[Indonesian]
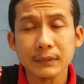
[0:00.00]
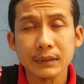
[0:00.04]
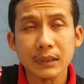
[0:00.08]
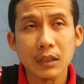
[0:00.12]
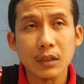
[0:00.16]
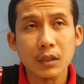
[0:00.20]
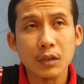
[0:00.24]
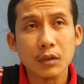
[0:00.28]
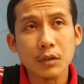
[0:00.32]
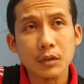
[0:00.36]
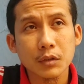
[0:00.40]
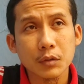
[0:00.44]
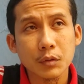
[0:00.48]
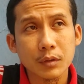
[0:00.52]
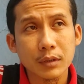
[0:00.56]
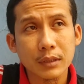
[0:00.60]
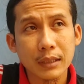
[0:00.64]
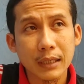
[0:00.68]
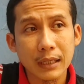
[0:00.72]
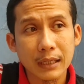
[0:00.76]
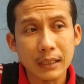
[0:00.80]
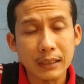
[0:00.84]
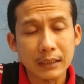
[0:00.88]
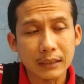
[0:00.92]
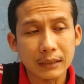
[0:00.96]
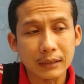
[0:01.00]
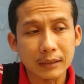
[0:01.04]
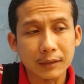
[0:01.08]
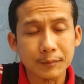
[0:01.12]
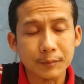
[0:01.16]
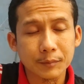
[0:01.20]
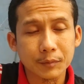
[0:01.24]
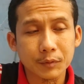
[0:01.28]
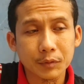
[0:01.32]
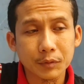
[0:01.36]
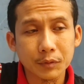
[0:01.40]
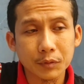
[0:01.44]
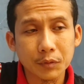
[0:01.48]
kalau sudah
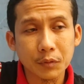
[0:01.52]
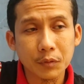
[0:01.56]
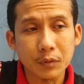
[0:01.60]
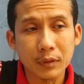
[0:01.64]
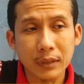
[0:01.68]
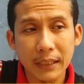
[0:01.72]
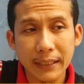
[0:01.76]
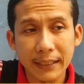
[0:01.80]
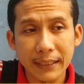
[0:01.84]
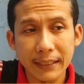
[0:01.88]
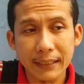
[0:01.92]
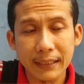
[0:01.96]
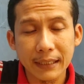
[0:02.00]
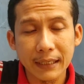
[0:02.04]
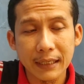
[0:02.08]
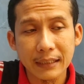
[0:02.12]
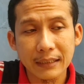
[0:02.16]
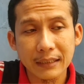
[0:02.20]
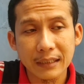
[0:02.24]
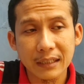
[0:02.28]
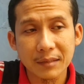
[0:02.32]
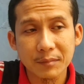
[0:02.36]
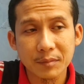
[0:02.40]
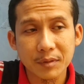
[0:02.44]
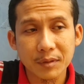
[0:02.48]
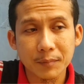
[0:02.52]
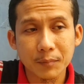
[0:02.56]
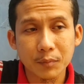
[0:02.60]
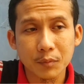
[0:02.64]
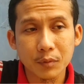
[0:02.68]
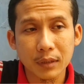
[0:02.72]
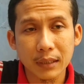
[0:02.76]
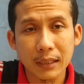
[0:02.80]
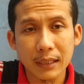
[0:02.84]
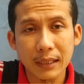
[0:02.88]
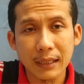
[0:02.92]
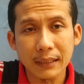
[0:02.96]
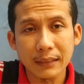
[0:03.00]
ketemu udah enak dalam
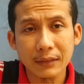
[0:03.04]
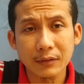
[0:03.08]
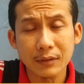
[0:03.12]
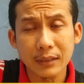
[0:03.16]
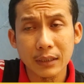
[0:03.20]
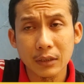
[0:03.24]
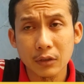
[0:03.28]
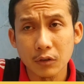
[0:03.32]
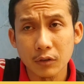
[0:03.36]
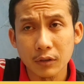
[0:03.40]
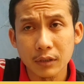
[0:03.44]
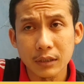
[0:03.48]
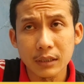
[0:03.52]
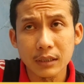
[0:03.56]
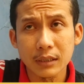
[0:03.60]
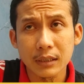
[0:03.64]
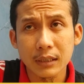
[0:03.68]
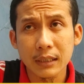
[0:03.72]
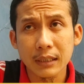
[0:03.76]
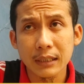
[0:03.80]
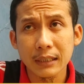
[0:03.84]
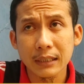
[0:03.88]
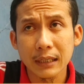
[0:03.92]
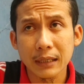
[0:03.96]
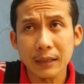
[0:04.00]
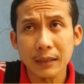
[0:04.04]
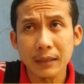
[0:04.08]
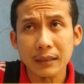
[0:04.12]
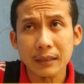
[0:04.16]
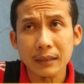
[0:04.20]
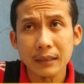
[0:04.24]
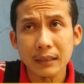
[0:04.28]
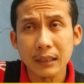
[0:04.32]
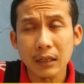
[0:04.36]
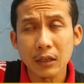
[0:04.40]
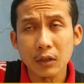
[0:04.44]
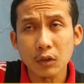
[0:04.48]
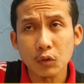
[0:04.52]
sebulan udah kondisi nah
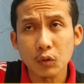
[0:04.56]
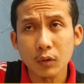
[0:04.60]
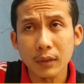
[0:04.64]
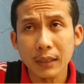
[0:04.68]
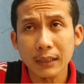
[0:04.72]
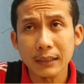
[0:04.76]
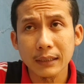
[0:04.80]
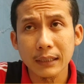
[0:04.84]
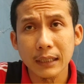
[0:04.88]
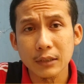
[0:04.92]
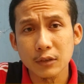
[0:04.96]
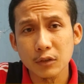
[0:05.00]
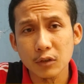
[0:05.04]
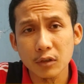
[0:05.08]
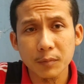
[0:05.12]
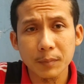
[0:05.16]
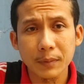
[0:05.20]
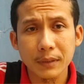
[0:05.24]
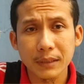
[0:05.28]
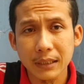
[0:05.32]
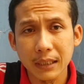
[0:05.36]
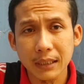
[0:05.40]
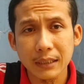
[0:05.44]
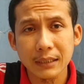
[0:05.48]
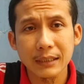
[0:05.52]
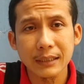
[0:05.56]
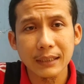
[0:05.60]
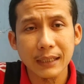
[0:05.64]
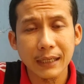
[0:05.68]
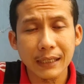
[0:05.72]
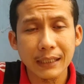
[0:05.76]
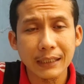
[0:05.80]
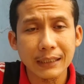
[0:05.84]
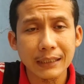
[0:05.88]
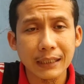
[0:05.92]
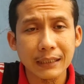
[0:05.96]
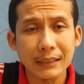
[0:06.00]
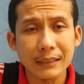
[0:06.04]
kalau kurang gacor bisa
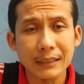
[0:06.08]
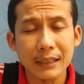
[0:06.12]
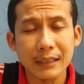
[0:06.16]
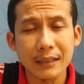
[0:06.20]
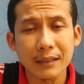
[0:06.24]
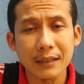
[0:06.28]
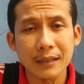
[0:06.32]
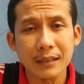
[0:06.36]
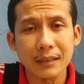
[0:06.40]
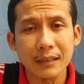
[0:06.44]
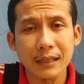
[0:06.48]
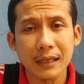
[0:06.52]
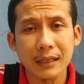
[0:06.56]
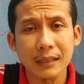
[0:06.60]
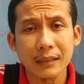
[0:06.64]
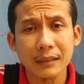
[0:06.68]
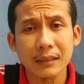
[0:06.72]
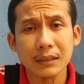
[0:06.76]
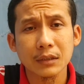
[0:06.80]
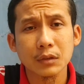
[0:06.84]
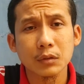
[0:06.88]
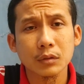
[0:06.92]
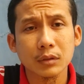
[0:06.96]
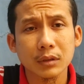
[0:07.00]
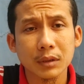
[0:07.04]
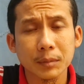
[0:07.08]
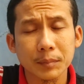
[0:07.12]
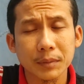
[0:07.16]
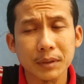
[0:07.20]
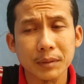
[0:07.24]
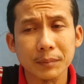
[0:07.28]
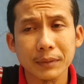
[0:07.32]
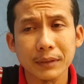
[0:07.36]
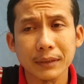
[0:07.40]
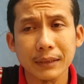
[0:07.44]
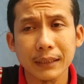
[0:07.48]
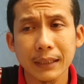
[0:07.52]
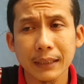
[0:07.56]
dinaikkan jangkriknya gitu
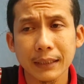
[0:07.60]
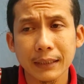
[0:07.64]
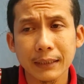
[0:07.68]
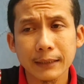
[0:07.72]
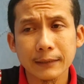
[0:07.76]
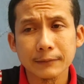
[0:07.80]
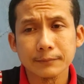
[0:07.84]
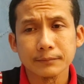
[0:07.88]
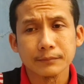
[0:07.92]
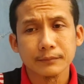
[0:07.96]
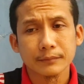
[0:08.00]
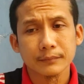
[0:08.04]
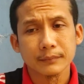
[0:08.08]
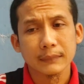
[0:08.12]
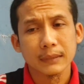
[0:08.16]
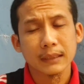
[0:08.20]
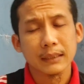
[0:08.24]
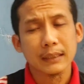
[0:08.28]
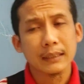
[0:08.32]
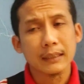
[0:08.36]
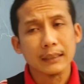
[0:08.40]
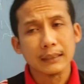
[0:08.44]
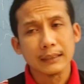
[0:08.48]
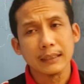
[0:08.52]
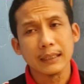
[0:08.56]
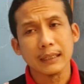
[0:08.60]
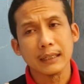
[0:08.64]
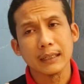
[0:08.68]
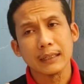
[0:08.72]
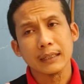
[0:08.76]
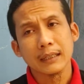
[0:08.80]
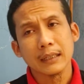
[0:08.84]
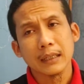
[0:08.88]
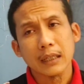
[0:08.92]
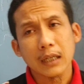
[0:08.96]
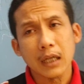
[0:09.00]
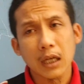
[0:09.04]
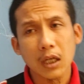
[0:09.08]
teman-teman ya nah
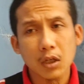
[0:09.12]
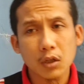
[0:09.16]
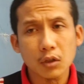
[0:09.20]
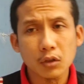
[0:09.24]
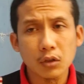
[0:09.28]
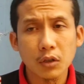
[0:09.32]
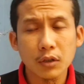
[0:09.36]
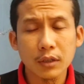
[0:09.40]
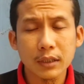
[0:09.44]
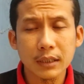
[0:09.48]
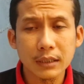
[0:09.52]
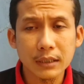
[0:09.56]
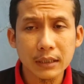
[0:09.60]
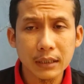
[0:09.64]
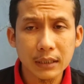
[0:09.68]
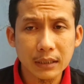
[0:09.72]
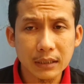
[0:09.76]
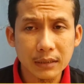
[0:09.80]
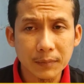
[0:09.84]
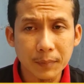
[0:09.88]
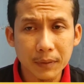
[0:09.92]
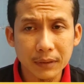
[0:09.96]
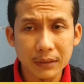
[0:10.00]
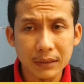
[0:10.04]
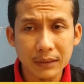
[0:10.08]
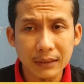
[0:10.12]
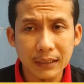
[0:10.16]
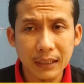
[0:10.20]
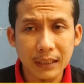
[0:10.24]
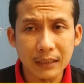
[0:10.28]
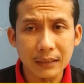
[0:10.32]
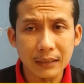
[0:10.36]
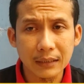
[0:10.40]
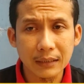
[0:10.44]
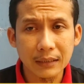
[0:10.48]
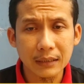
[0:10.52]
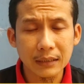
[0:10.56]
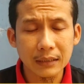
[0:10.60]
kalau kondisi seperti
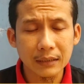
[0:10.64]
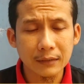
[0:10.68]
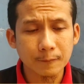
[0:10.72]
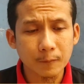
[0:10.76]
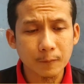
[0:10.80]
tadi